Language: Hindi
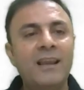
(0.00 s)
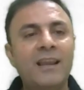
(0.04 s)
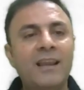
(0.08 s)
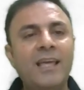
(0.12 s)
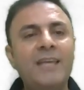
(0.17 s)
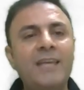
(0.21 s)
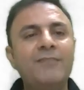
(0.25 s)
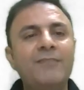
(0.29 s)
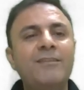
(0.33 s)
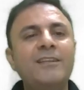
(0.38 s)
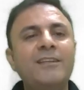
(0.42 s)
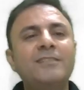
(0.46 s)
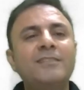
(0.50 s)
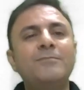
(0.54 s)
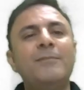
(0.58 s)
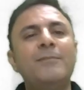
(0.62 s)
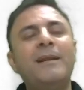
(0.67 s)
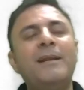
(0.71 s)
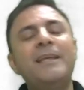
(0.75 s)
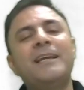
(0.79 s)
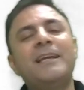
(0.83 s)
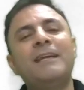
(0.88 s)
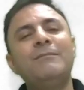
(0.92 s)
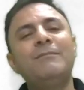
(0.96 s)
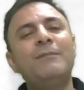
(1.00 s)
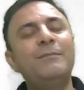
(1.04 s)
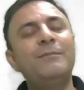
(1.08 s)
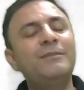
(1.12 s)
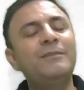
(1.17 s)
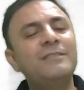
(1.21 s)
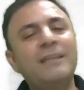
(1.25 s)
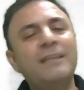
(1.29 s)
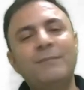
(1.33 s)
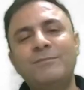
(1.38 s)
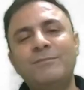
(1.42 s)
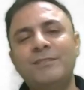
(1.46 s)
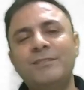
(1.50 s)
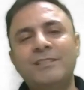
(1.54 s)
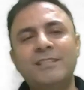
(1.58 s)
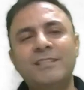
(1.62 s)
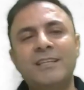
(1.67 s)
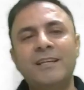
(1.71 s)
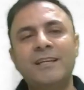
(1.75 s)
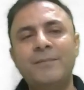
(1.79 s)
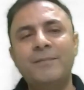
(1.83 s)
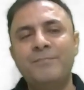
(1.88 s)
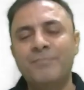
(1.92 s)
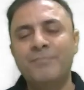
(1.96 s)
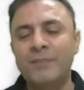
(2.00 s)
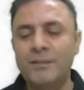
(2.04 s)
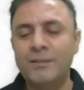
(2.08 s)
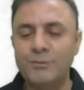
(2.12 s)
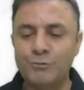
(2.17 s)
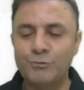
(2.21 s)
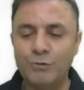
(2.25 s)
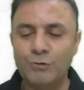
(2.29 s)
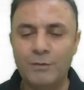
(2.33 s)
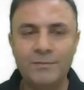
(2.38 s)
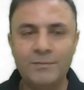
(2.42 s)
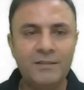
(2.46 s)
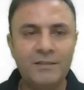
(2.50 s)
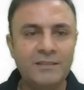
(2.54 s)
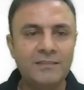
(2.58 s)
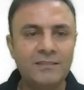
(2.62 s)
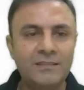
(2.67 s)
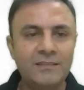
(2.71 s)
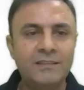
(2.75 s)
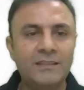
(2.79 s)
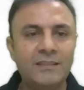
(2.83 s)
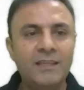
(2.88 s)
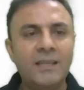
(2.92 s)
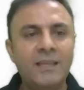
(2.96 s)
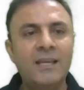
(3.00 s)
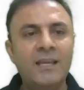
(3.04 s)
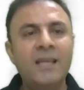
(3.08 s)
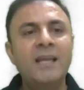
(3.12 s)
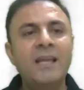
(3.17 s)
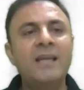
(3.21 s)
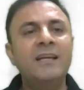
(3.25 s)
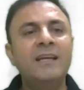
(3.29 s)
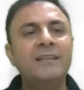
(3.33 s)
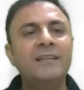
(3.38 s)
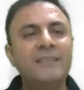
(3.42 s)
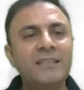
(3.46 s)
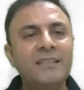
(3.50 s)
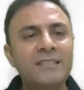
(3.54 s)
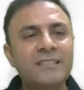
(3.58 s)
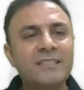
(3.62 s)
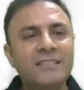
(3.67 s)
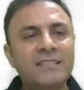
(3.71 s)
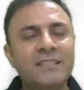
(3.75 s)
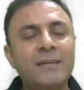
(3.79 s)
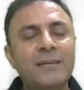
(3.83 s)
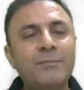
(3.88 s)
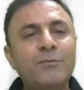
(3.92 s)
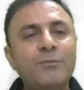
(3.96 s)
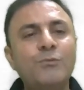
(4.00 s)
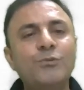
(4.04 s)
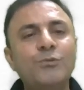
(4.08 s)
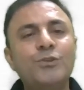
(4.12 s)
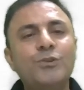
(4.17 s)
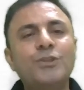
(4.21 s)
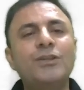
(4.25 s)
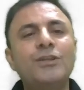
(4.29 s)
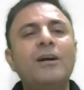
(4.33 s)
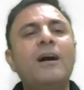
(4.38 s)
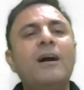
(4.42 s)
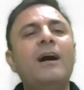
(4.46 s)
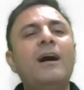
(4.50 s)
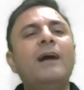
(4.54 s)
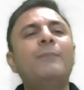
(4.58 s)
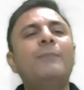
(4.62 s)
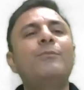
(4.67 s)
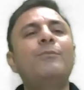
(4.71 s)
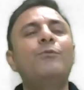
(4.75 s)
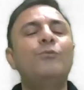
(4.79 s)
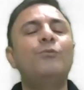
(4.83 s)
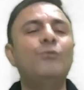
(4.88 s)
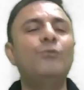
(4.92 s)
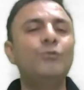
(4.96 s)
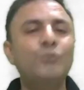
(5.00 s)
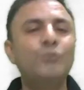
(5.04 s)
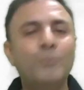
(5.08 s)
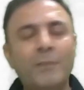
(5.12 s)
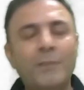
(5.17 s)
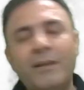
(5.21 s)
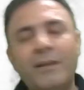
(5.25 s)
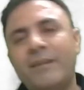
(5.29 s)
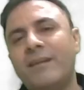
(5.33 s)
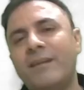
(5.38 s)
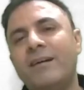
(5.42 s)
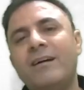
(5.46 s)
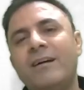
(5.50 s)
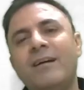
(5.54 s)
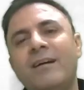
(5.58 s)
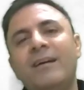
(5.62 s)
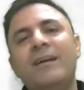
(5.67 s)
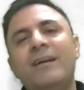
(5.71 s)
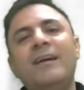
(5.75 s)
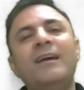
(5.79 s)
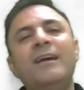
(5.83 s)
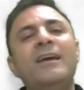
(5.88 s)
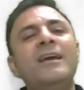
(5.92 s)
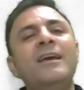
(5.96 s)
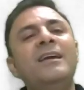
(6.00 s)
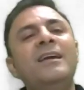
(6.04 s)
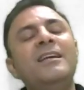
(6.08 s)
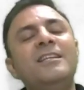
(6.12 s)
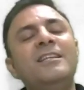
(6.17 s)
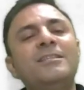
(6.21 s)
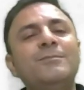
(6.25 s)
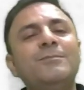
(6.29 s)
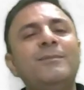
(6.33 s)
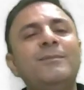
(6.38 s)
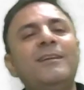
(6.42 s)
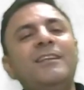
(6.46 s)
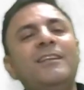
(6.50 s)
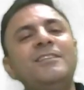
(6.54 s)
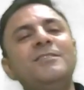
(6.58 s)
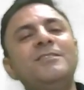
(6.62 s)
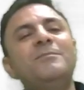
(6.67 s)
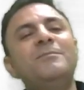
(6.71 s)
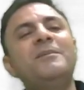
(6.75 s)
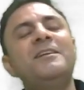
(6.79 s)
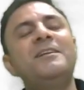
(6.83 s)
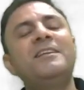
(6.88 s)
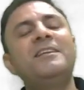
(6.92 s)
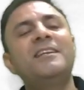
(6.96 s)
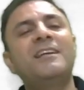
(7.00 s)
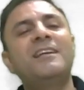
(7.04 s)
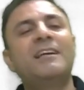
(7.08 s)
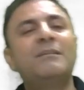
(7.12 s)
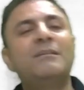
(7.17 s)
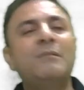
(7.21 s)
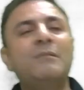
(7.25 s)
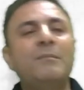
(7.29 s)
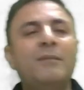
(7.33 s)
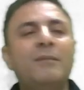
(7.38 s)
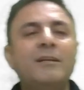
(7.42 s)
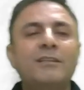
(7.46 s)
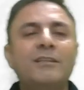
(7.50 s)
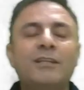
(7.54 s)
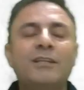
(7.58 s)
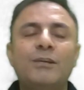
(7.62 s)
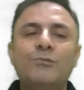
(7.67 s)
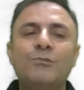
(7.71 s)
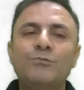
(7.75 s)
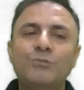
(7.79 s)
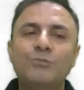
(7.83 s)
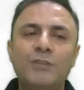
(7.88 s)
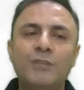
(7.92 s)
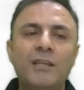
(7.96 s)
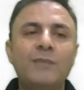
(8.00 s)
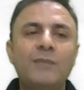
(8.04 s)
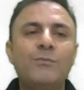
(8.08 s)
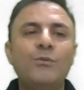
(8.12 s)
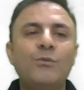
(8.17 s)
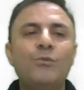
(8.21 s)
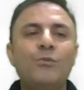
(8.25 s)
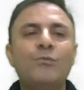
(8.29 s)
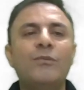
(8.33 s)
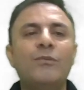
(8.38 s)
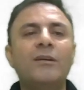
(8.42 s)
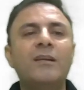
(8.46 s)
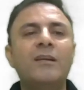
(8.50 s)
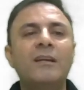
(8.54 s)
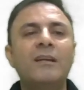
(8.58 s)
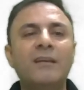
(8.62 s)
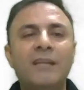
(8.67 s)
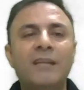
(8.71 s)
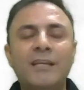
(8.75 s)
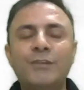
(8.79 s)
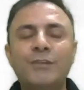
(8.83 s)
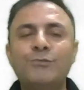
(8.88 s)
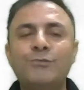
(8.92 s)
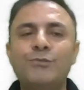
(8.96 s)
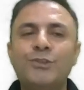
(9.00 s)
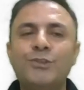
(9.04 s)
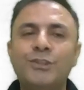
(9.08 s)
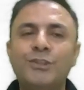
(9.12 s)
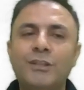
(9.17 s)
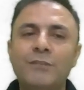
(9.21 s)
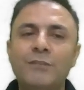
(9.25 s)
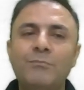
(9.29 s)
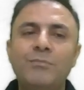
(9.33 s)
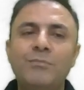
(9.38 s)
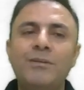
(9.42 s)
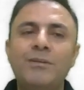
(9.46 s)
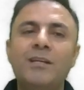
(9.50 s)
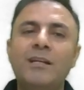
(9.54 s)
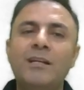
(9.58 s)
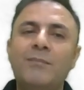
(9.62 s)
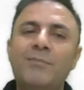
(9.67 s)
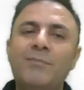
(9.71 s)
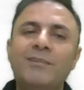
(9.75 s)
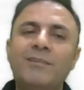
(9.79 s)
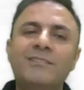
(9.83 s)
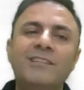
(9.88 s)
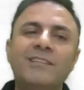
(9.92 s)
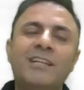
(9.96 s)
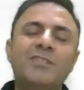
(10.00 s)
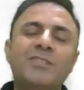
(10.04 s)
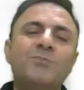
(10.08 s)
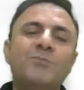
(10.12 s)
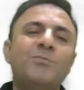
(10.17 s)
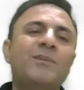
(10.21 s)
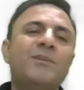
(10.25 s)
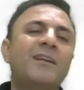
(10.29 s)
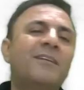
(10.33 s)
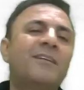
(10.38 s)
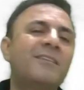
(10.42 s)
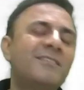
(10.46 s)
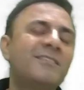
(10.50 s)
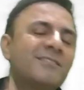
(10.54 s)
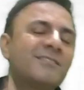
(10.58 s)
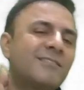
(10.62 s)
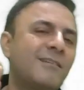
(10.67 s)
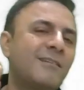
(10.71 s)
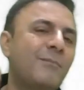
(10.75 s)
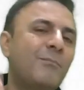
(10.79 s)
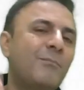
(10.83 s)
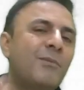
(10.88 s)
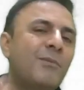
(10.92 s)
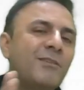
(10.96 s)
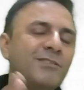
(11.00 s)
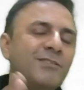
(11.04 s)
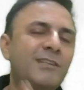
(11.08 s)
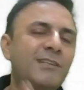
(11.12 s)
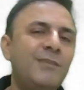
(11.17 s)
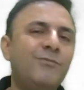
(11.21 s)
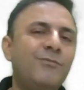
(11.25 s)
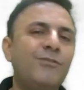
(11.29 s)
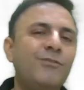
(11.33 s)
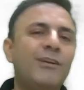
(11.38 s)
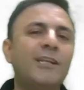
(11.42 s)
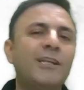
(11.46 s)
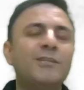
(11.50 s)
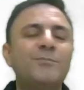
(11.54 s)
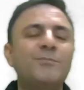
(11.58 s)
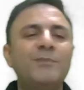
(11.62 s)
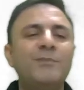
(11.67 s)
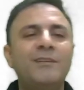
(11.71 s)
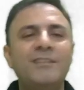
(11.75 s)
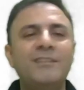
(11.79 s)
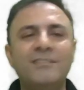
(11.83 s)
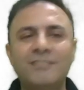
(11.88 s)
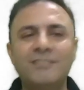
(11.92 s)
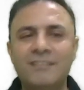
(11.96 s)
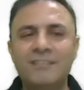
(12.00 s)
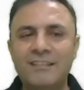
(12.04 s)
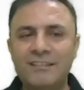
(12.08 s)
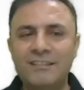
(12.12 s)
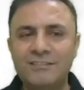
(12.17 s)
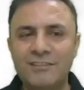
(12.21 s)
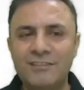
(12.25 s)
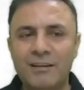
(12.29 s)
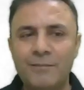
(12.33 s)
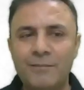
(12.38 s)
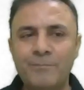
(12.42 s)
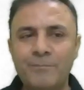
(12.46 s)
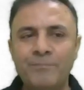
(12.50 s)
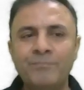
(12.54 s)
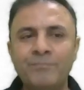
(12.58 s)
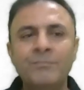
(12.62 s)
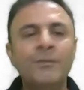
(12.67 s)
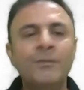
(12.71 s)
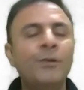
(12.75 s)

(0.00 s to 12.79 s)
लाइक वाइज मेडिकल में भी सेम चीज़ें हैं जो आप देख सकते हैं ये सब कुछ आपको जो मिल रहा है इसमें एलिजिबिलिटी की अगर मैं बात करूं तो यही बोलूंगा कि ग्रेजुएशन बी एड प्लस एच पी टेट इज़ कंपलसरी फॉर एच पी एग्ज़ाम